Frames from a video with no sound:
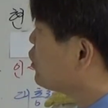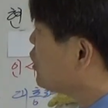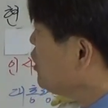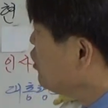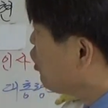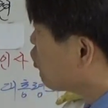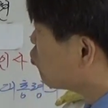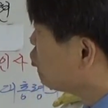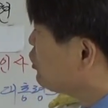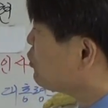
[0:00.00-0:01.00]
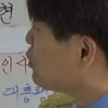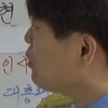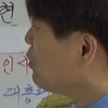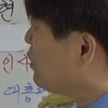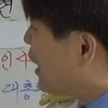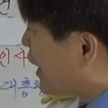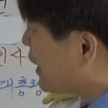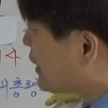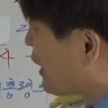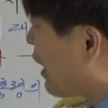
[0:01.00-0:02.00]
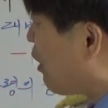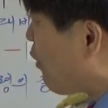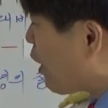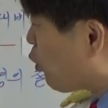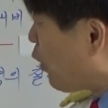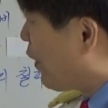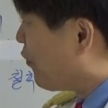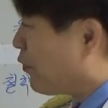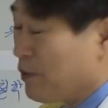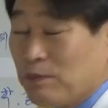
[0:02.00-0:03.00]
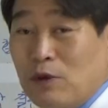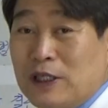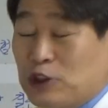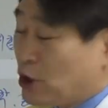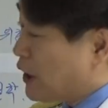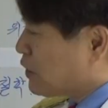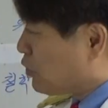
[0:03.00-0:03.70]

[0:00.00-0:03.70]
실력 위주로 하겠다 확고한 뭔가 철학이